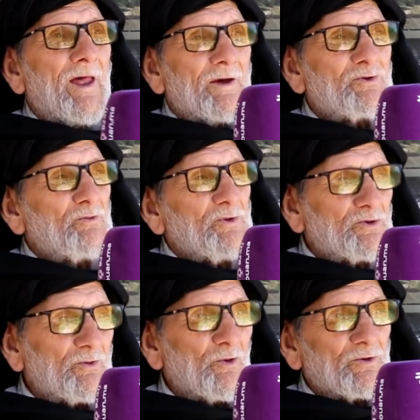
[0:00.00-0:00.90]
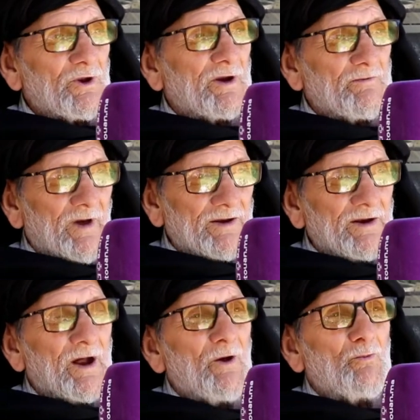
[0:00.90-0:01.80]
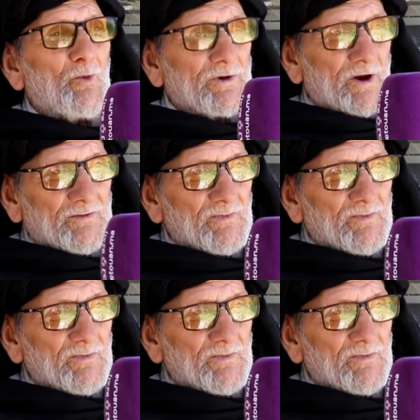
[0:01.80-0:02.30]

خصهم يجبروا الطريق مع الدلا والمويطات